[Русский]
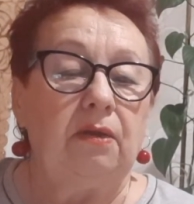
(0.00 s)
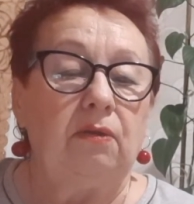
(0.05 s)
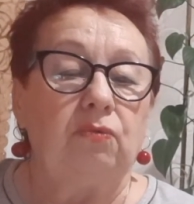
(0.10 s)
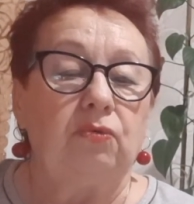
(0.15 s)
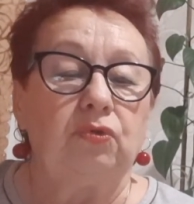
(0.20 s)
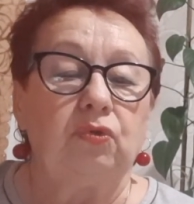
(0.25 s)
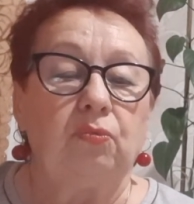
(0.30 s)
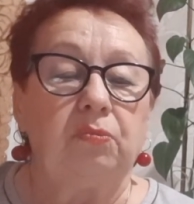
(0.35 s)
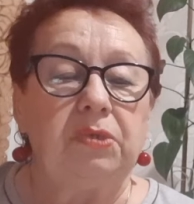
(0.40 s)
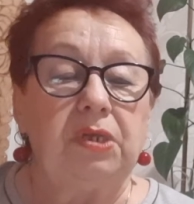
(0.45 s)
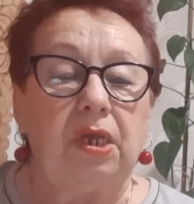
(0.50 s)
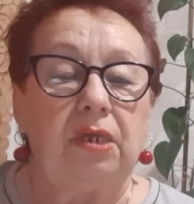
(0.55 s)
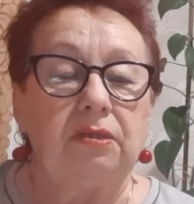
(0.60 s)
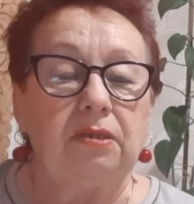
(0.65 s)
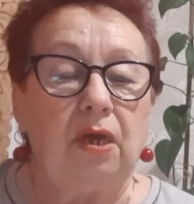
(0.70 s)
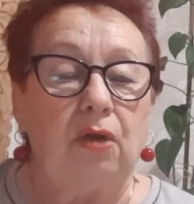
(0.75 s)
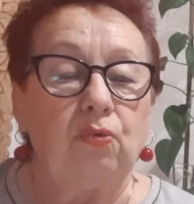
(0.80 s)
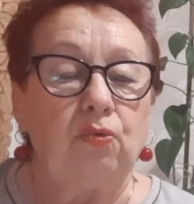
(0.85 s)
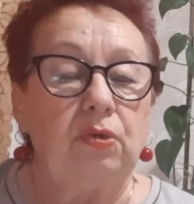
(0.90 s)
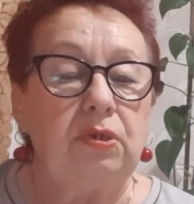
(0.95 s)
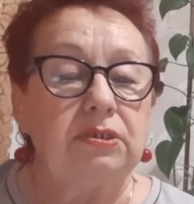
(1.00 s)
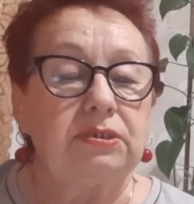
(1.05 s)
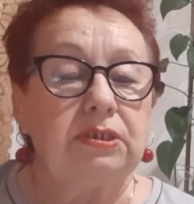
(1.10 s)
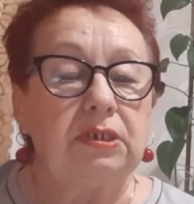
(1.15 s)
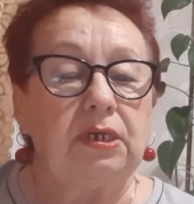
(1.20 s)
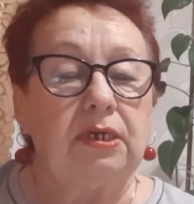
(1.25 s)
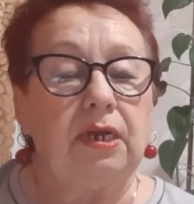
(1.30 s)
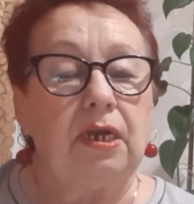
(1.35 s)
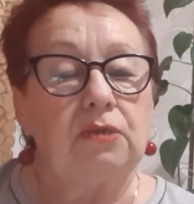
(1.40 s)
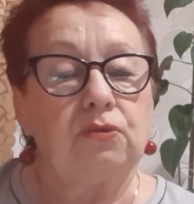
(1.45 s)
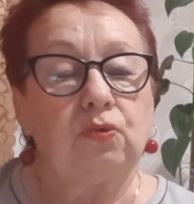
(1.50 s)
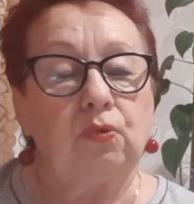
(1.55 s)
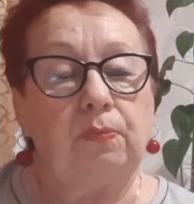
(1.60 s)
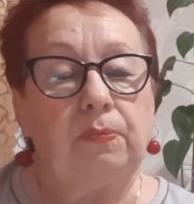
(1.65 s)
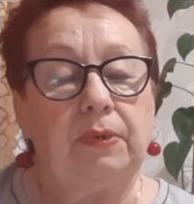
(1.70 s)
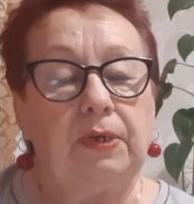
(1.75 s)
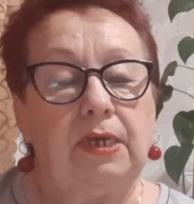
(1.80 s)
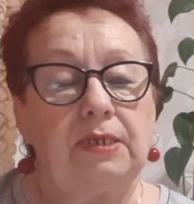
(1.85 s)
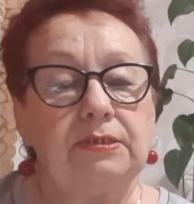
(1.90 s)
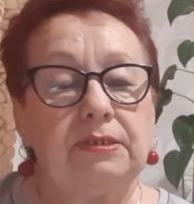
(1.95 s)
Он у меня и на улице хорошо
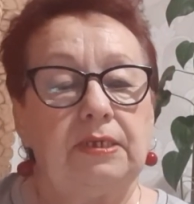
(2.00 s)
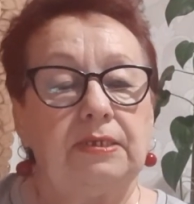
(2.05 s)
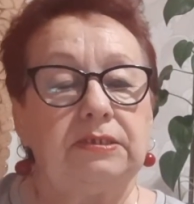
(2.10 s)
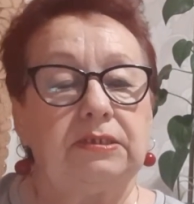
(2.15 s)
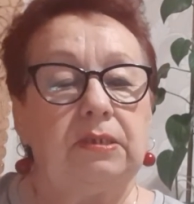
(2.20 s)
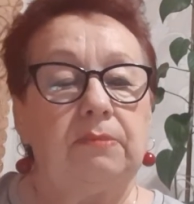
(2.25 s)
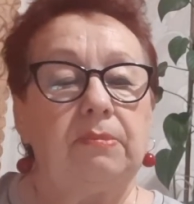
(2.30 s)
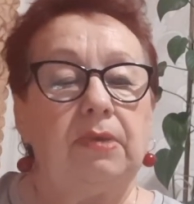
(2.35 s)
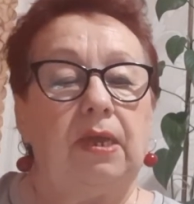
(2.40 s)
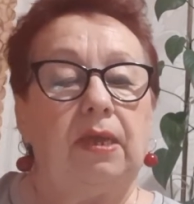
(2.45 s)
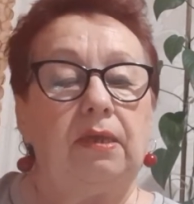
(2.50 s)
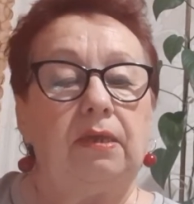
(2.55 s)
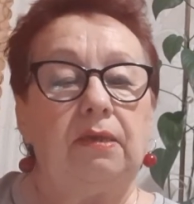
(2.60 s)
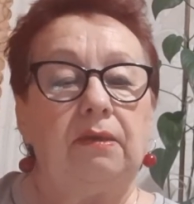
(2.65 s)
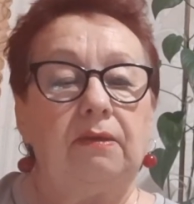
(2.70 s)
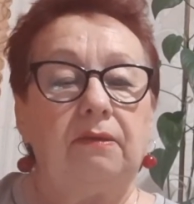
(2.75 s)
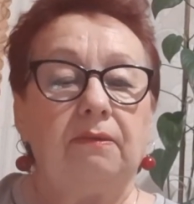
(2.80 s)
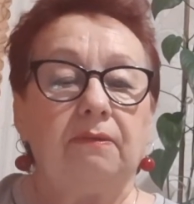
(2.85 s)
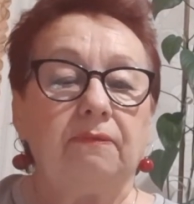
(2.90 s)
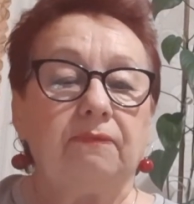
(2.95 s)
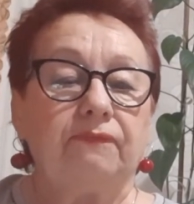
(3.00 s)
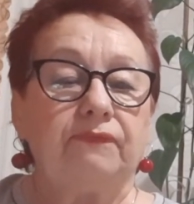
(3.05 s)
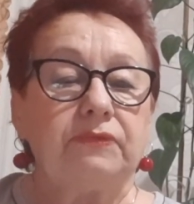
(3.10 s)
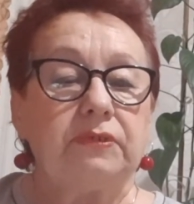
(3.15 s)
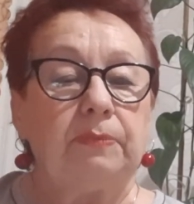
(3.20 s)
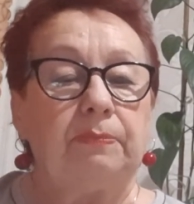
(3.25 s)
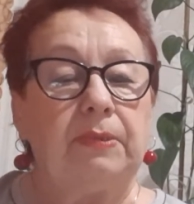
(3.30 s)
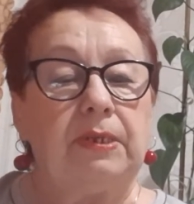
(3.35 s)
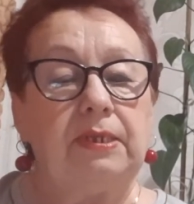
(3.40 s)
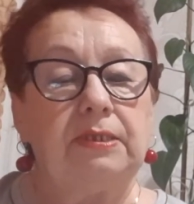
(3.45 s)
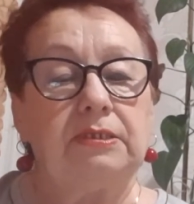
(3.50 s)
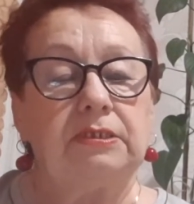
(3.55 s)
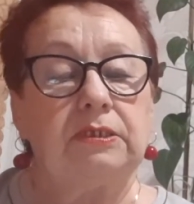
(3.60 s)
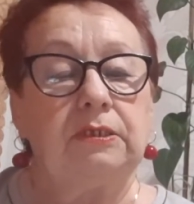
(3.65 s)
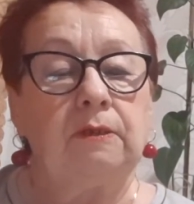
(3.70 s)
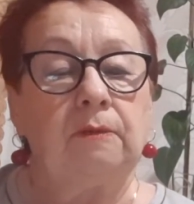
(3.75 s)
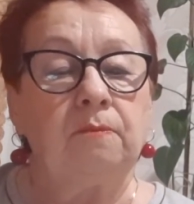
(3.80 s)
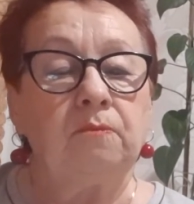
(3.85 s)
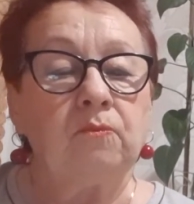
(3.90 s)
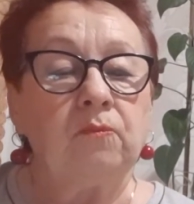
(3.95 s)
показал себя, и в
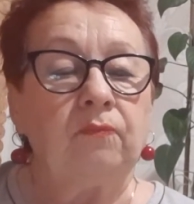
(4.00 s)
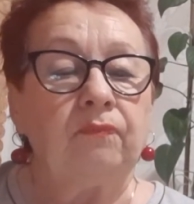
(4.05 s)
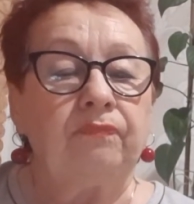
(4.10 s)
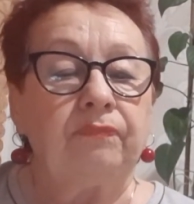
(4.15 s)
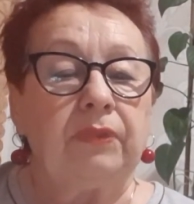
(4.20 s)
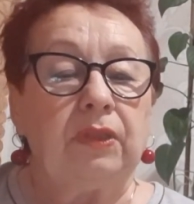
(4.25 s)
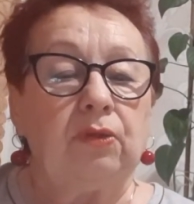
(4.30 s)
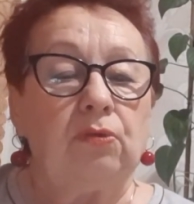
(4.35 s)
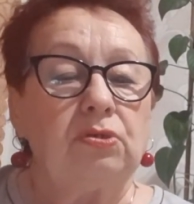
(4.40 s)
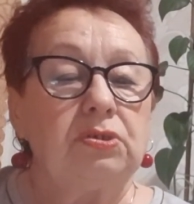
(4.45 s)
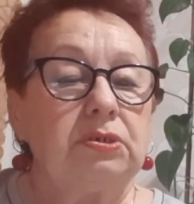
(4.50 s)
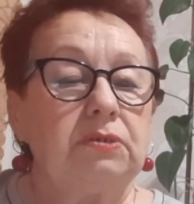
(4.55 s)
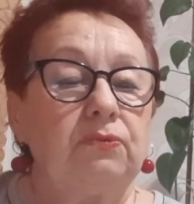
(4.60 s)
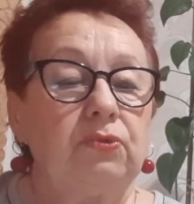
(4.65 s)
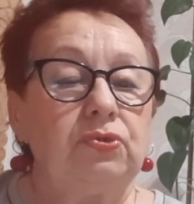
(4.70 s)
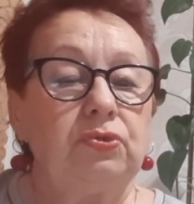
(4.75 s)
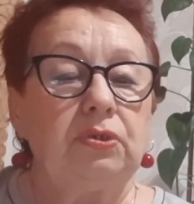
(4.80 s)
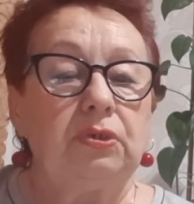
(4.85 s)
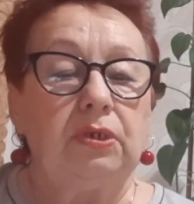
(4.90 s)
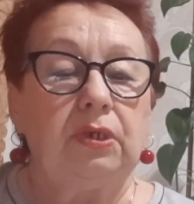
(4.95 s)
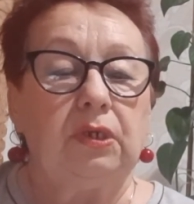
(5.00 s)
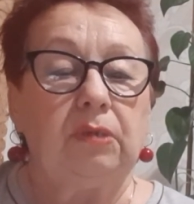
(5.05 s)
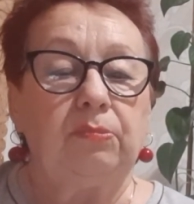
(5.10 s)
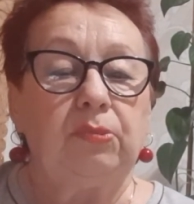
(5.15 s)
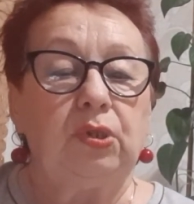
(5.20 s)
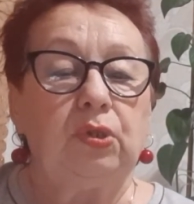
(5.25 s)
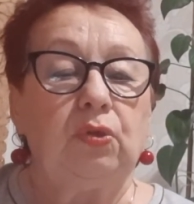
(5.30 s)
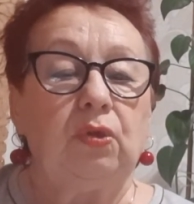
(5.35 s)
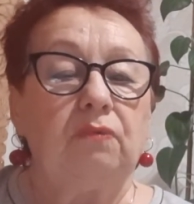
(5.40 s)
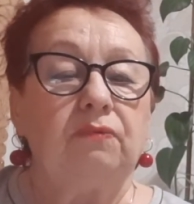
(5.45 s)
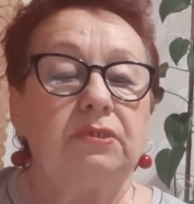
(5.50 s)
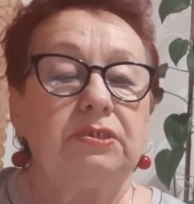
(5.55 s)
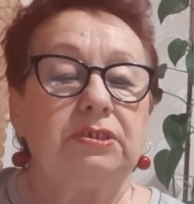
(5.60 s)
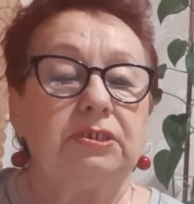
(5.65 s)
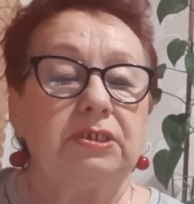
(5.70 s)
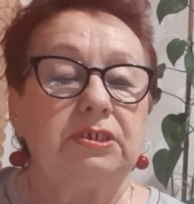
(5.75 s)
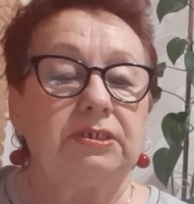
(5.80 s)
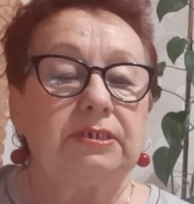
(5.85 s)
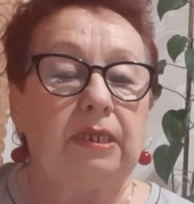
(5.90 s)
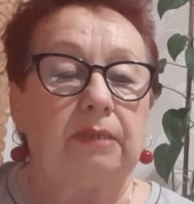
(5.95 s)
теплице. Тоже очень рекомендую. Вот
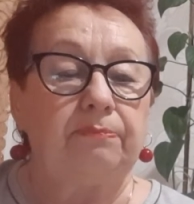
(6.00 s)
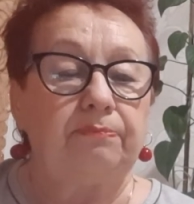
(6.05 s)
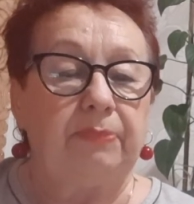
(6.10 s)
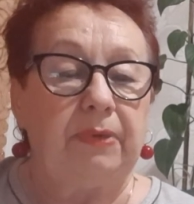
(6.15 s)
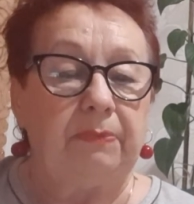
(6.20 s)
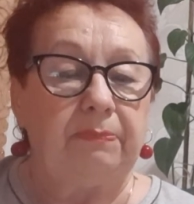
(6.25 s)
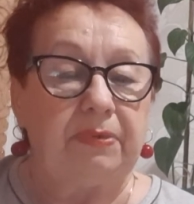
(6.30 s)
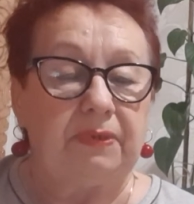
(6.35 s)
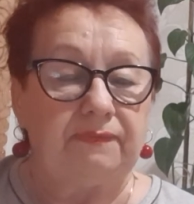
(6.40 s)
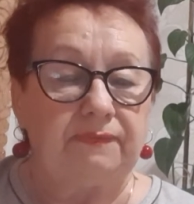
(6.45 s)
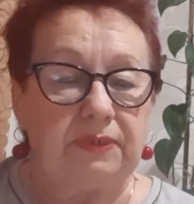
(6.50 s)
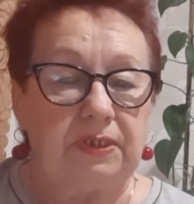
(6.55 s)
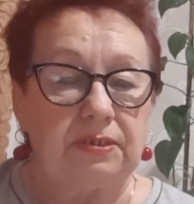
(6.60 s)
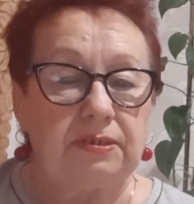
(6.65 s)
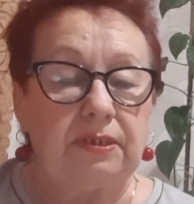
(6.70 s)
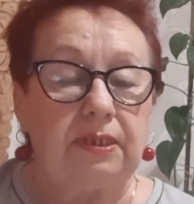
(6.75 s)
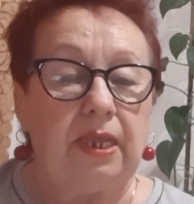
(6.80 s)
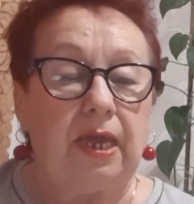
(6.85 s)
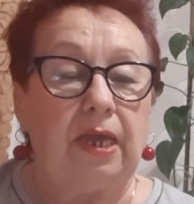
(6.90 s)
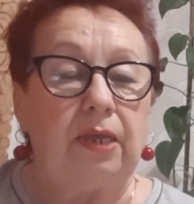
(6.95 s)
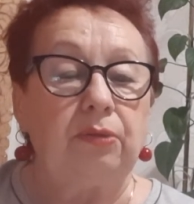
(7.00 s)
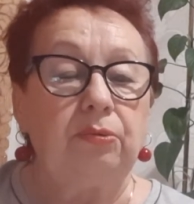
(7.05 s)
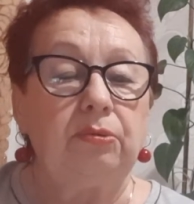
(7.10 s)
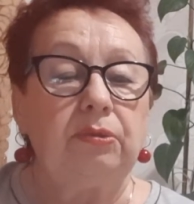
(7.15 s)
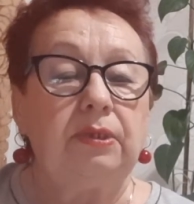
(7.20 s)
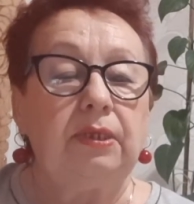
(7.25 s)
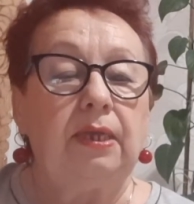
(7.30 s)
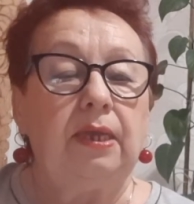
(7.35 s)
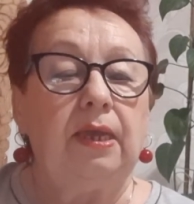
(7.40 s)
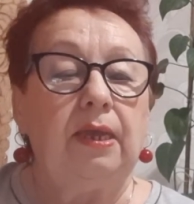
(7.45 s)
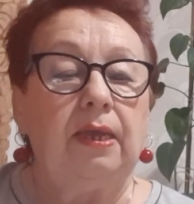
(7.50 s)
сержант Пеппер все знают.